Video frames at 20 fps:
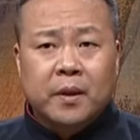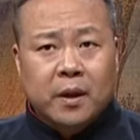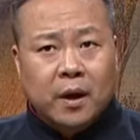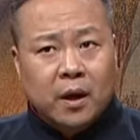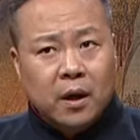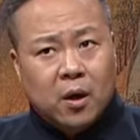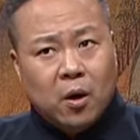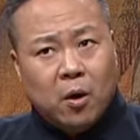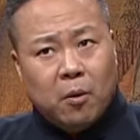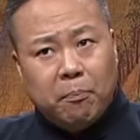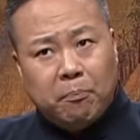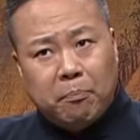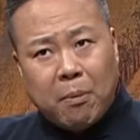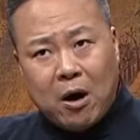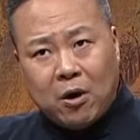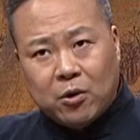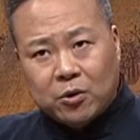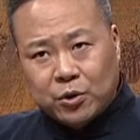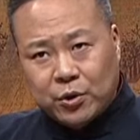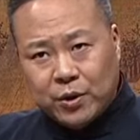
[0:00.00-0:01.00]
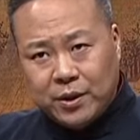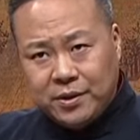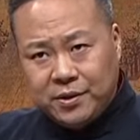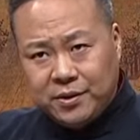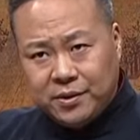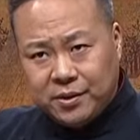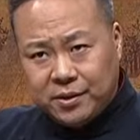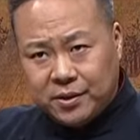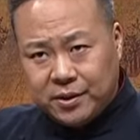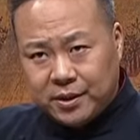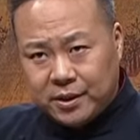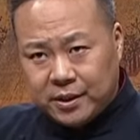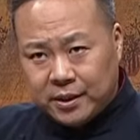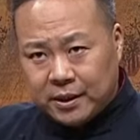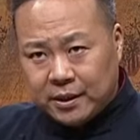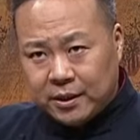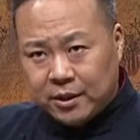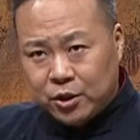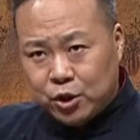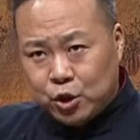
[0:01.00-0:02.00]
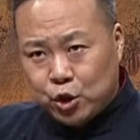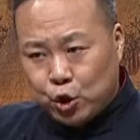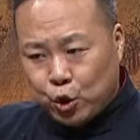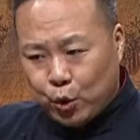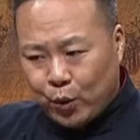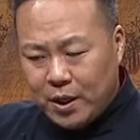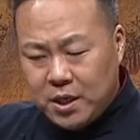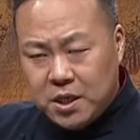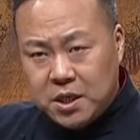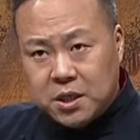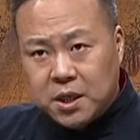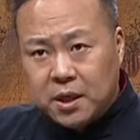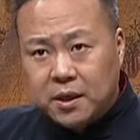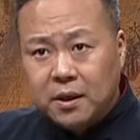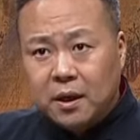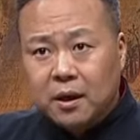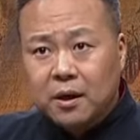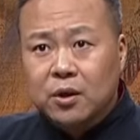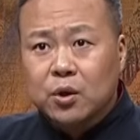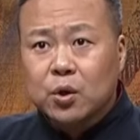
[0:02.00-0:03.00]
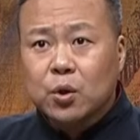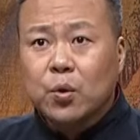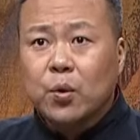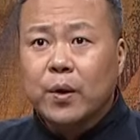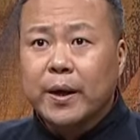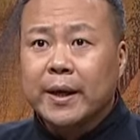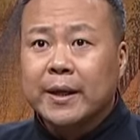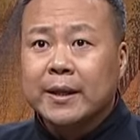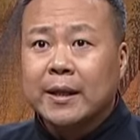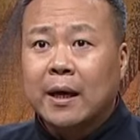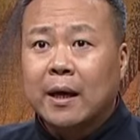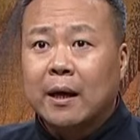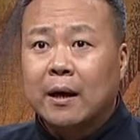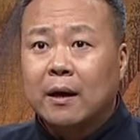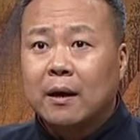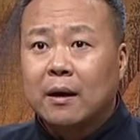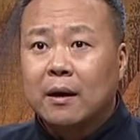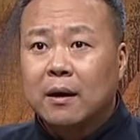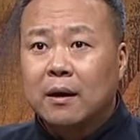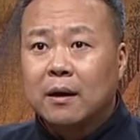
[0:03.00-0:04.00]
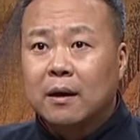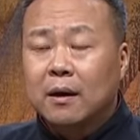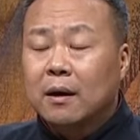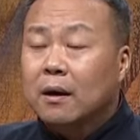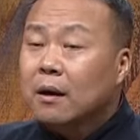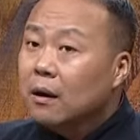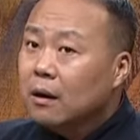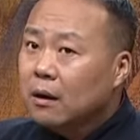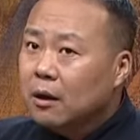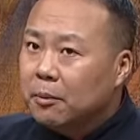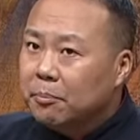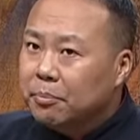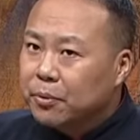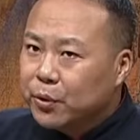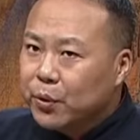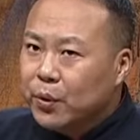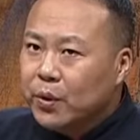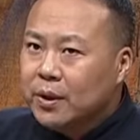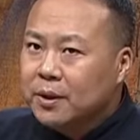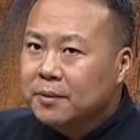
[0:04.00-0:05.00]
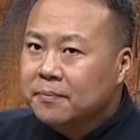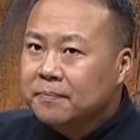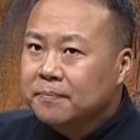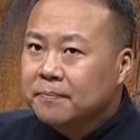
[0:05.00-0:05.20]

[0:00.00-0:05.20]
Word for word: 能够保全自己、全身而退的可不多。